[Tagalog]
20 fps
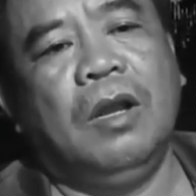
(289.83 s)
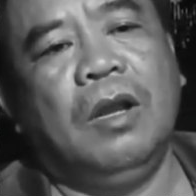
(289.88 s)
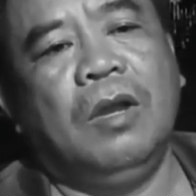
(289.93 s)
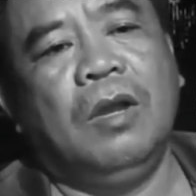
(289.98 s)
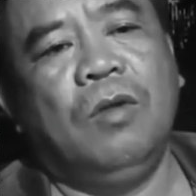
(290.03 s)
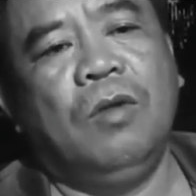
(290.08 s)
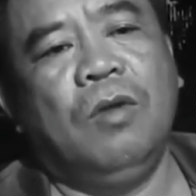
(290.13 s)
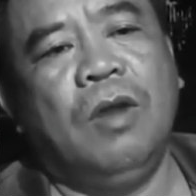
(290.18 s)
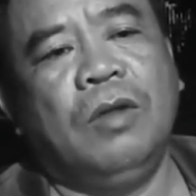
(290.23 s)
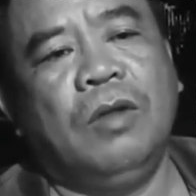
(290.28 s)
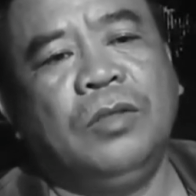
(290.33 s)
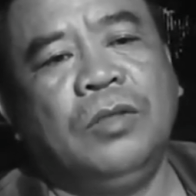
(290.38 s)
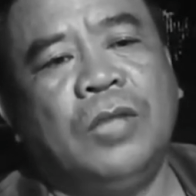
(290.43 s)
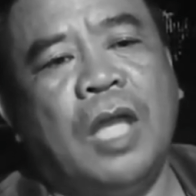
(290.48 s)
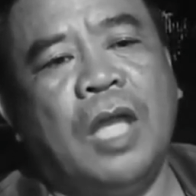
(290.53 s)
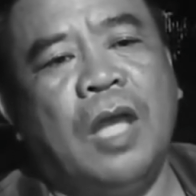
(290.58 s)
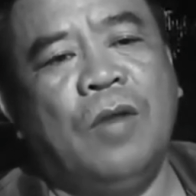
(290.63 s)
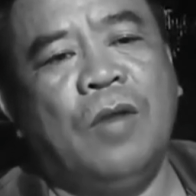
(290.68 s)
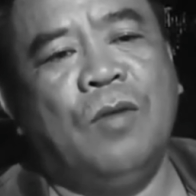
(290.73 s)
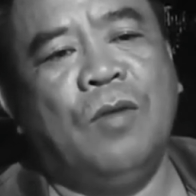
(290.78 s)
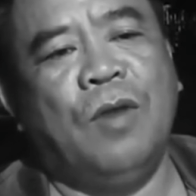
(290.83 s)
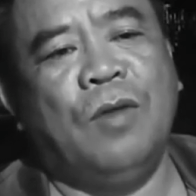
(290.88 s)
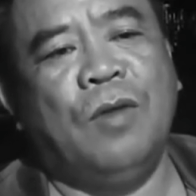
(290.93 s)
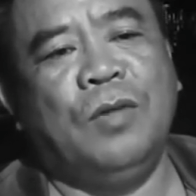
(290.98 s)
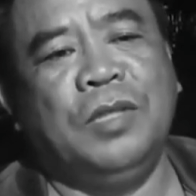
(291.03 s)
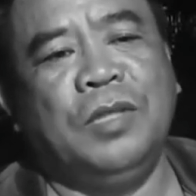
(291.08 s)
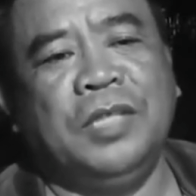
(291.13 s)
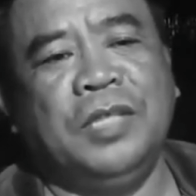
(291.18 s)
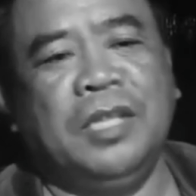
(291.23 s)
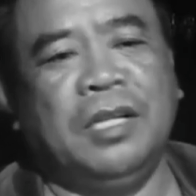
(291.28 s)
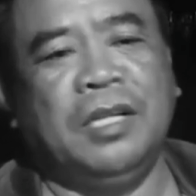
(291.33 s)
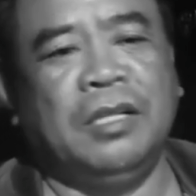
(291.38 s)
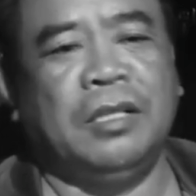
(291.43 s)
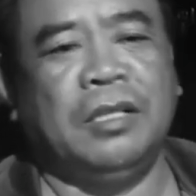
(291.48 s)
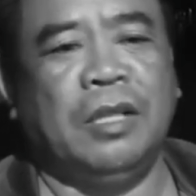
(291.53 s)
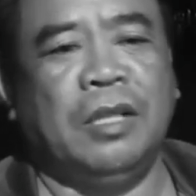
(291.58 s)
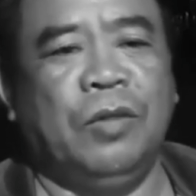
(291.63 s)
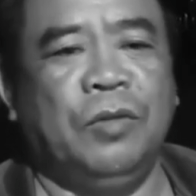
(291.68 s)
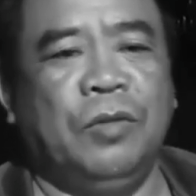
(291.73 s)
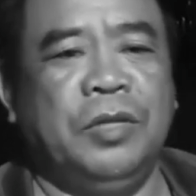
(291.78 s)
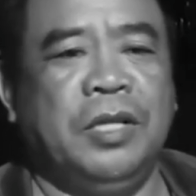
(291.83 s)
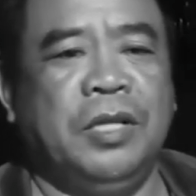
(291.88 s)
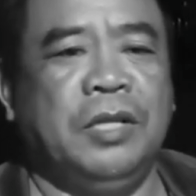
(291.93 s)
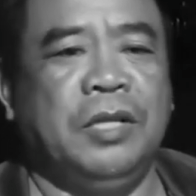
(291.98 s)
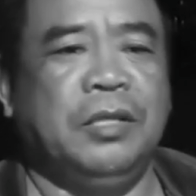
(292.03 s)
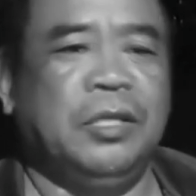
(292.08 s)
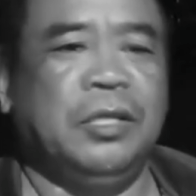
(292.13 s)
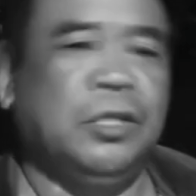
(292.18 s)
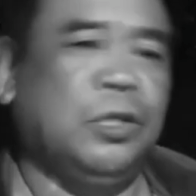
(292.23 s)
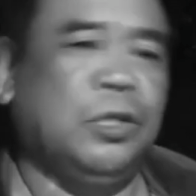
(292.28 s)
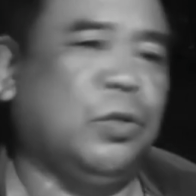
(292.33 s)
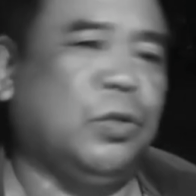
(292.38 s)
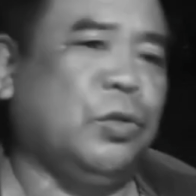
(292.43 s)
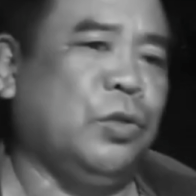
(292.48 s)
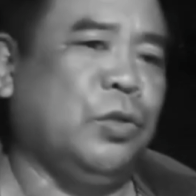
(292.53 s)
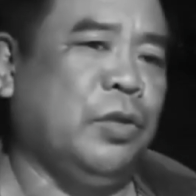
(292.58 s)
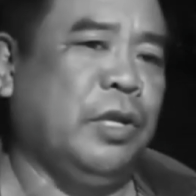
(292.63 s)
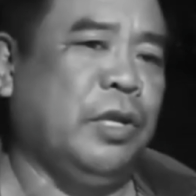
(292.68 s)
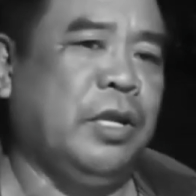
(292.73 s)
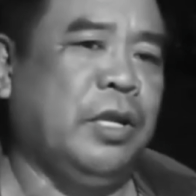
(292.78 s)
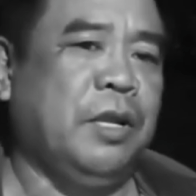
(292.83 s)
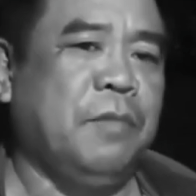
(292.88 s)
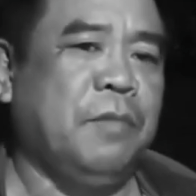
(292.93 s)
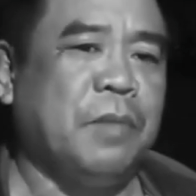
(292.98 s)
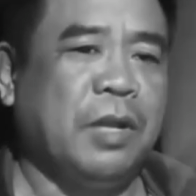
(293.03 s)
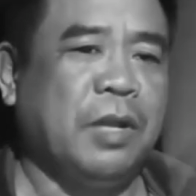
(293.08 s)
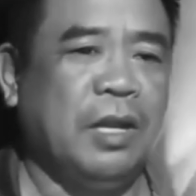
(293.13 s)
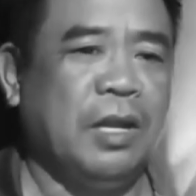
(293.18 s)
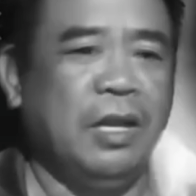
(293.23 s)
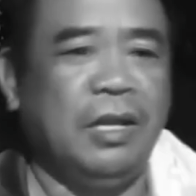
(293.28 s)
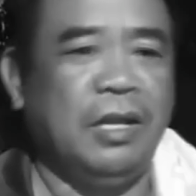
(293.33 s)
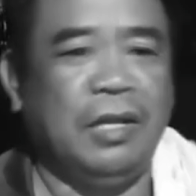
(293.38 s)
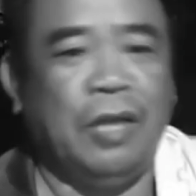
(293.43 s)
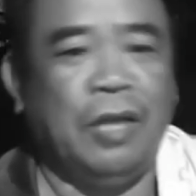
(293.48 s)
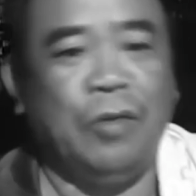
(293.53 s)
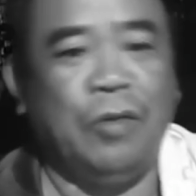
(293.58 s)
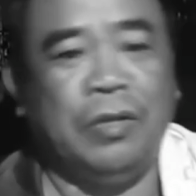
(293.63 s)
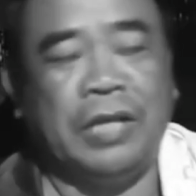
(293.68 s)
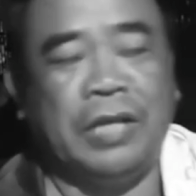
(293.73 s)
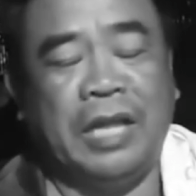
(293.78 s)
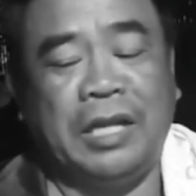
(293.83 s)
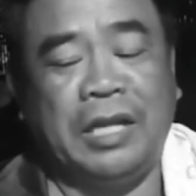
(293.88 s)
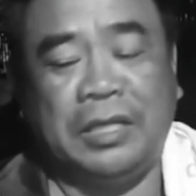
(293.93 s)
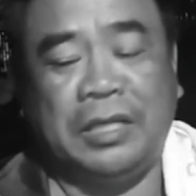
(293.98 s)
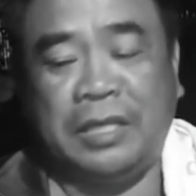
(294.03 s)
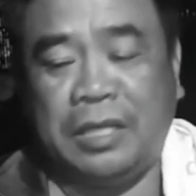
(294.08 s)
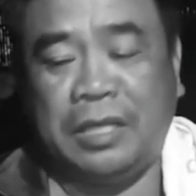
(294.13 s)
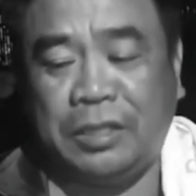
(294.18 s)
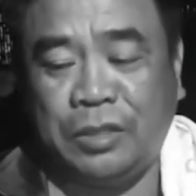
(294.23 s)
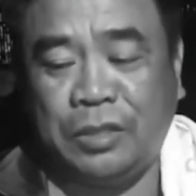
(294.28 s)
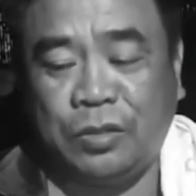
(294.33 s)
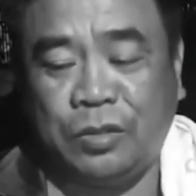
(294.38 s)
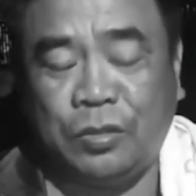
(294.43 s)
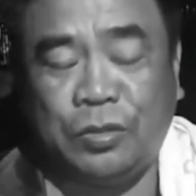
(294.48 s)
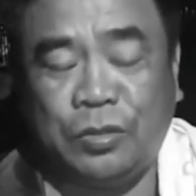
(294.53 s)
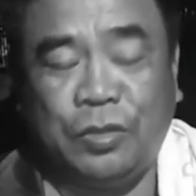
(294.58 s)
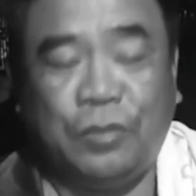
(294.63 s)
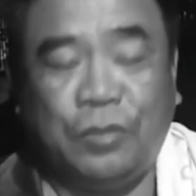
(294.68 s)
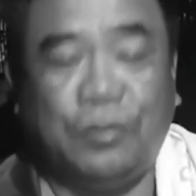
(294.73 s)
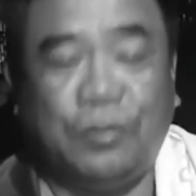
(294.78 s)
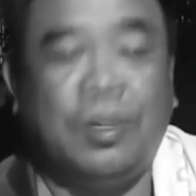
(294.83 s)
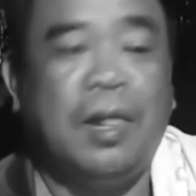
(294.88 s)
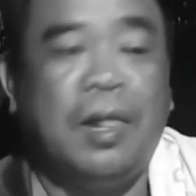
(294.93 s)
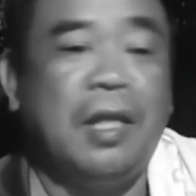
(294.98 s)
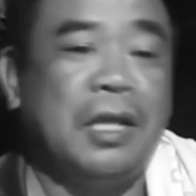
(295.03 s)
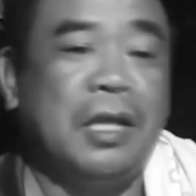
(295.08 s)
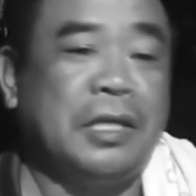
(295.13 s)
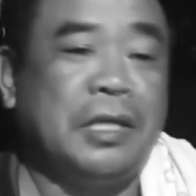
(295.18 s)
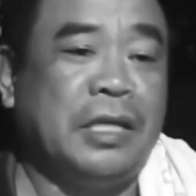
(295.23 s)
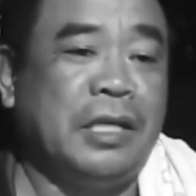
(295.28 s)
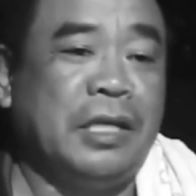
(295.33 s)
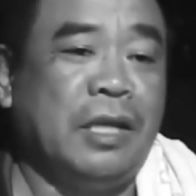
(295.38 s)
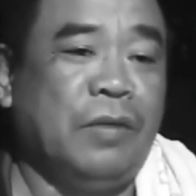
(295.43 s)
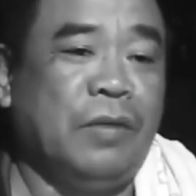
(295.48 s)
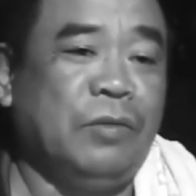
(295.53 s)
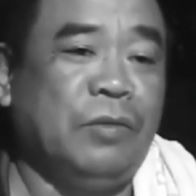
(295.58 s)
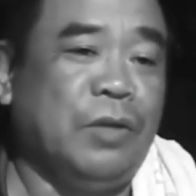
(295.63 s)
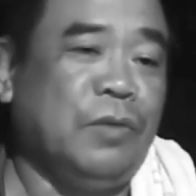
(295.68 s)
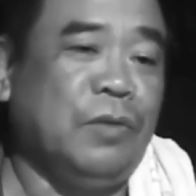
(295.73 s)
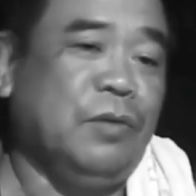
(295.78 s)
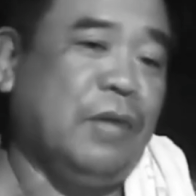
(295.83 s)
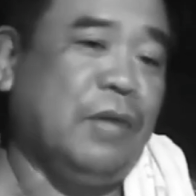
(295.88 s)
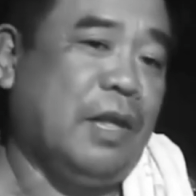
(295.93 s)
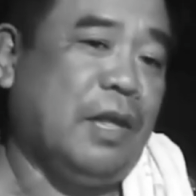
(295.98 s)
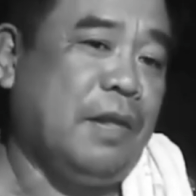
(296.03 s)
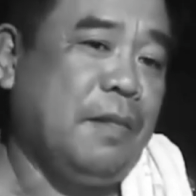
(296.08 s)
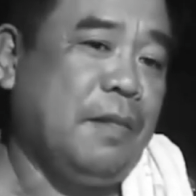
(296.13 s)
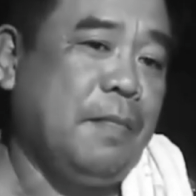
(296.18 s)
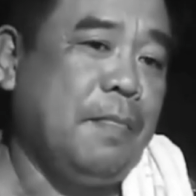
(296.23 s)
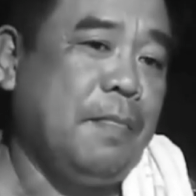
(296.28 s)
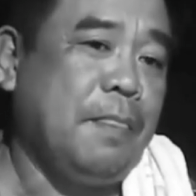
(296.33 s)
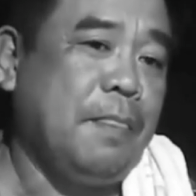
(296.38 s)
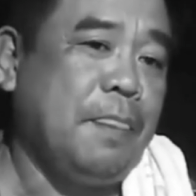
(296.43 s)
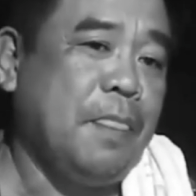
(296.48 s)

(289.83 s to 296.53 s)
uh, ah, kung ako sa kung ako na sir ang tatanungin diyan sa sitwasyon na yan eh, parang ganoon na talaga sir ang sitwasyon Kasi nga unang-una, una